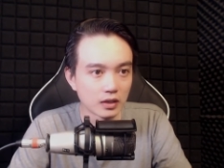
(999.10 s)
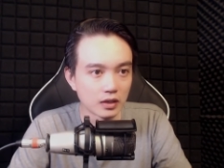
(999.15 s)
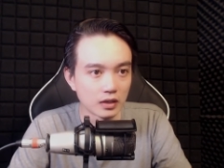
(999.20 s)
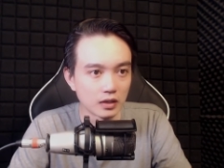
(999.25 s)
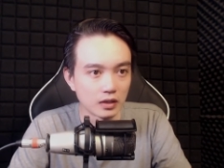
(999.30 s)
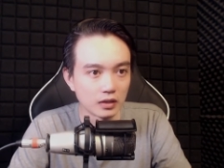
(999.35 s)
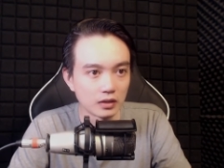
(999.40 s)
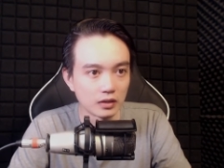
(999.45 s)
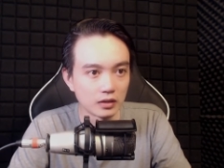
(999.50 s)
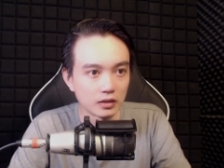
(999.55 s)

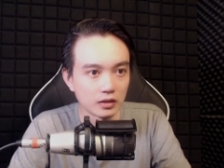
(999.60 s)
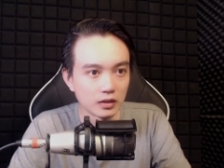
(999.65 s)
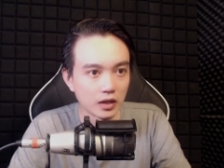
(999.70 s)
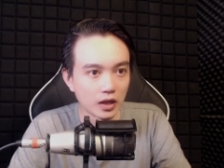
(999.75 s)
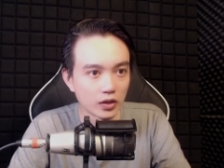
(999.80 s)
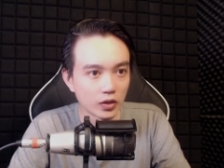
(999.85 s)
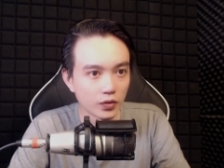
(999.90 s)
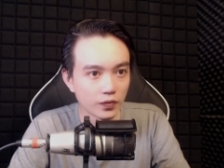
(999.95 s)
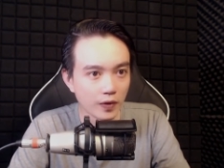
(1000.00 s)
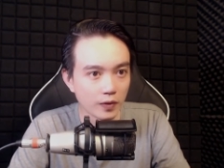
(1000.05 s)
Ờ, gần
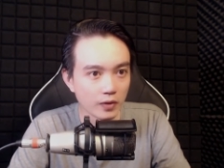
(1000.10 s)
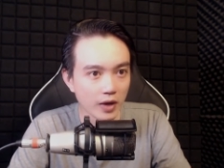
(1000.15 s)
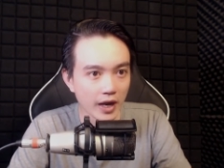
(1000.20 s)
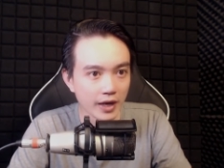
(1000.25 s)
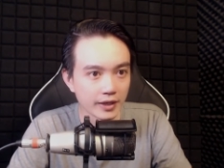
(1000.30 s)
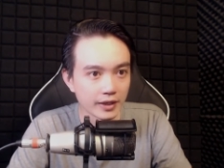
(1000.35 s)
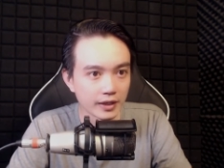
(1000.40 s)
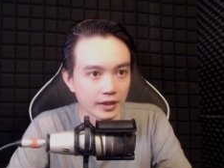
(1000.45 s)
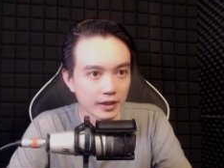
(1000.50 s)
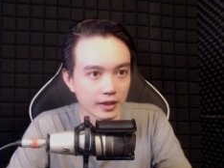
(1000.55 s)
núi Pháo
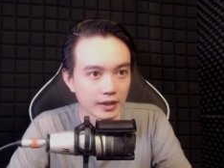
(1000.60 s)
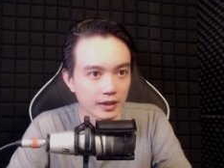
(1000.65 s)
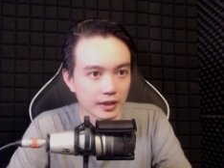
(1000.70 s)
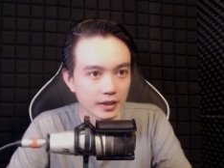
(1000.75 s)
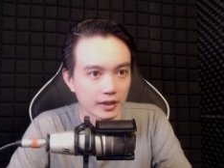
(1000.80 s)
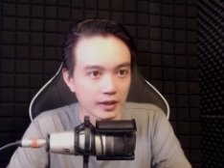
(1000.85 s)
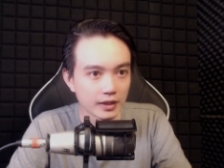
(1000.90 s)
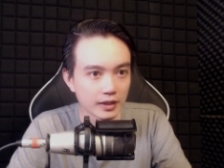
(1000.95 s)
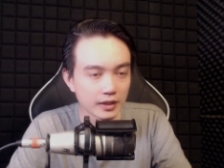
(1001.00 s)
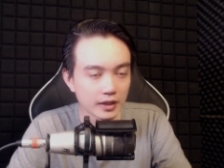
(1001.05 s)
Đài,
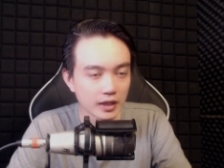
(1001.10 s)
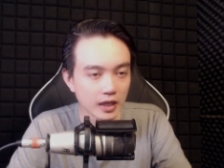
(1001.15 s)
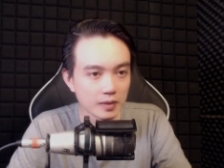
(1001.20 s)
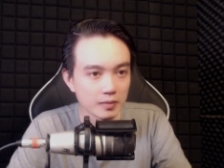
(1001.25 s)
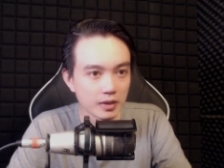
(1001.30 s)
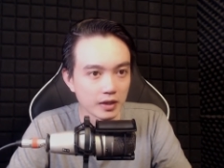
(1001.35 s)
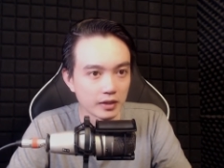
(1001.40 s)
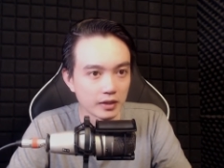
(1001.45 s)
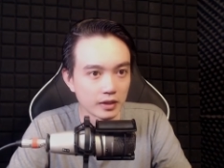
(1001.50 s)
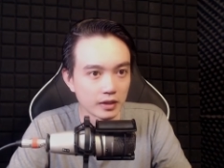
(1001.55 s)
kế
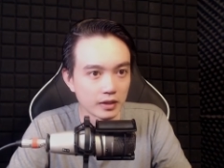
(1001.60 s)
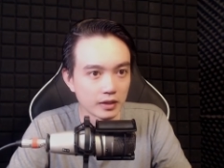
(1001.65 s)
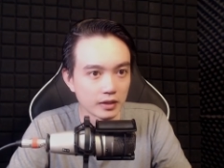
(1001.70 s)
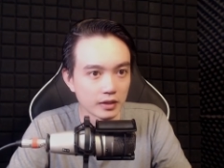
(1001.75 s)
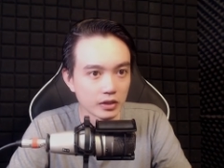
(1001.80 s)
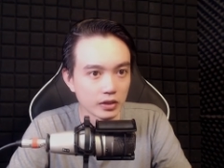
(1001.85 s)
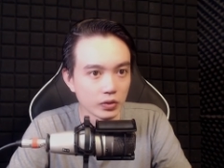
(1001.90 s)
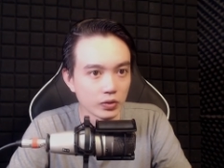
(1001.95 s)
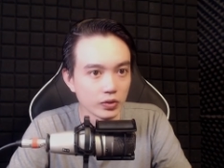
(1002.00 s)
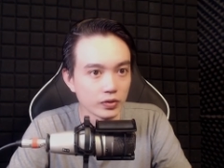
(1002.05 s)
bên
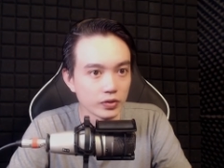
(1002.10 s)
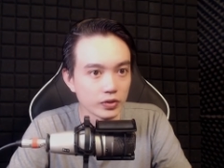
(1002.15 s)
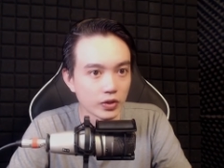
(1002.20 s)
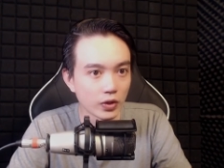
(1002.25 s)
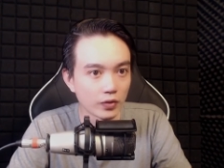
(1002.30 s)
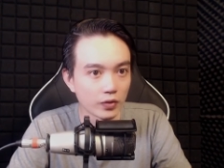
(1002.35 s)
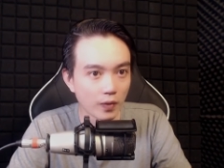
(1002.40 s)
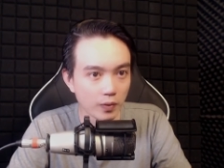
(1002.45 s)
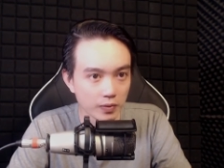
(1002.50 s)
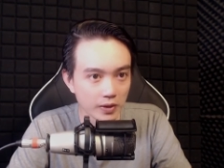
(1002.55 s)
uh, núi Dôi
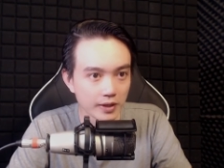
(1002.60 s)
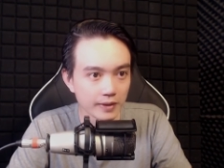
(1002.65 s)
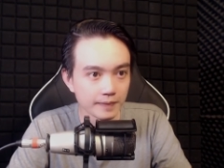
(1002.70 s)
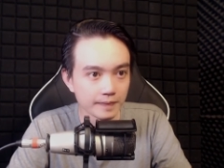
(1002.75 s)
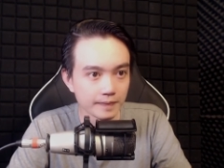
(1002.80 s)
Phục á.